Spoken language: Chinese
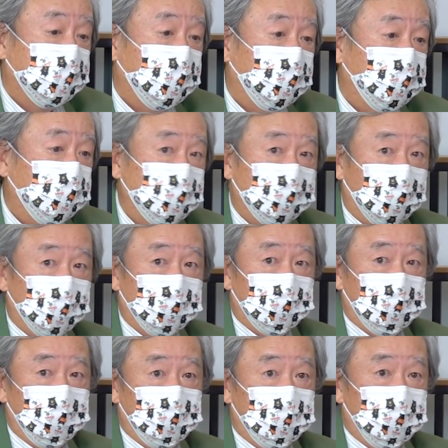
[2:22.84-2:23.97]
但我们要投
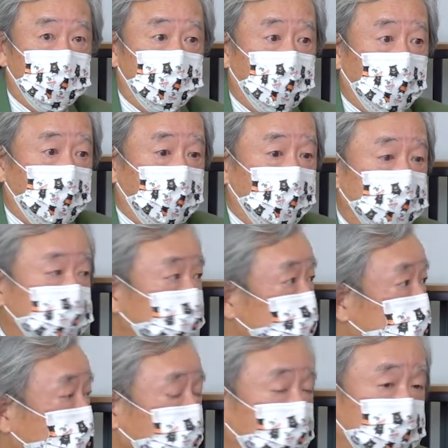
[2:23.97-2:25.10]
资一些、嗯、一些
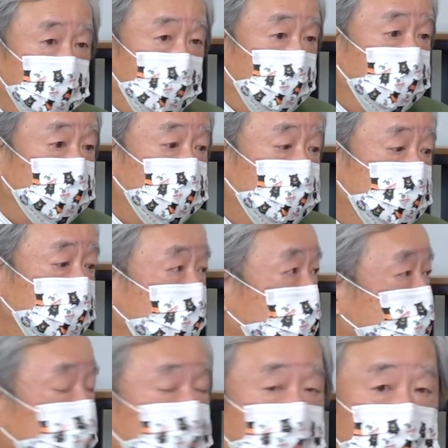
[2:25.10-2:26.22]
设备，所以我们最近
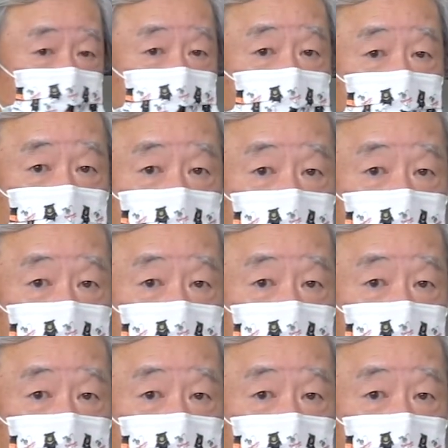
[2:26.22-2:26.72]
也希望说找